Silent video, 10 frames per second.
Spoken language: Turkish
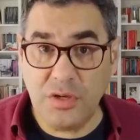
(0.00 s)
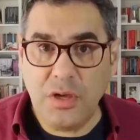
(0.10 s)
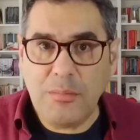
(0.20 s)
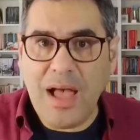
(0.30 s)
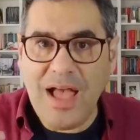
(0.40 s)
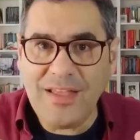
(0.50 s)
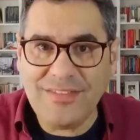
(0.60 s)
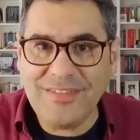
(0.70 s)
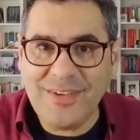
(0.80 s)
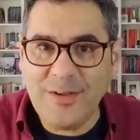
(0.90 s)
Ben
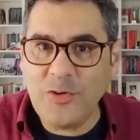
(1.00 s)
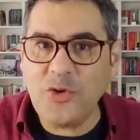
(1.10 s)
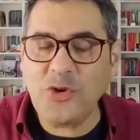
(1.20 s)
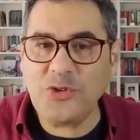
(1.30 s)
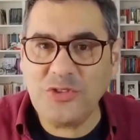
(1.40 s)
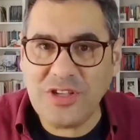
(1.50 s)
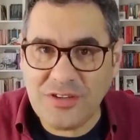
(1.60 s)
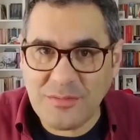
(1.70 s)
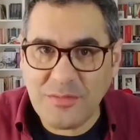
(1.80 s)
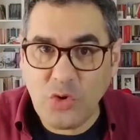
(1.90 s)
Uğur Dündar'ım.
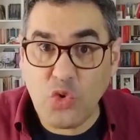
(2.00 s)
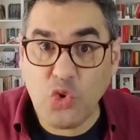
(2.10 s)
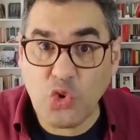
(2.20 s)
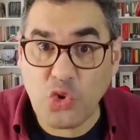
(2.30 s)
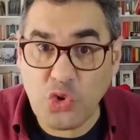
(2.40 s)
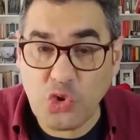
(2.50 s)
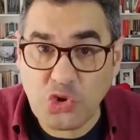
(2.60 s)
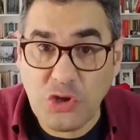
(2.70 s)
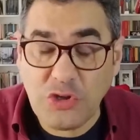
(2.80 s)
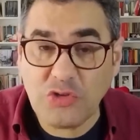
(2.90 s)
Uğur Uğur
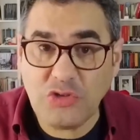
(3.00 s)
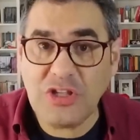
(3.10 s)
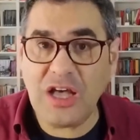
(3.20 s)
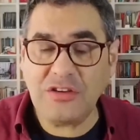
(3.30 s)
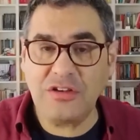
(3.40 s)
Dündar.